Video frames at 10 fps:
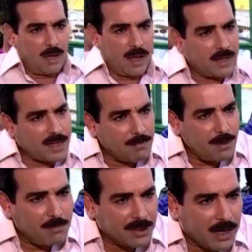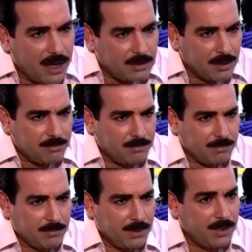انا كمان بني ادم
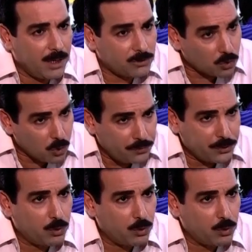ليا ظروفي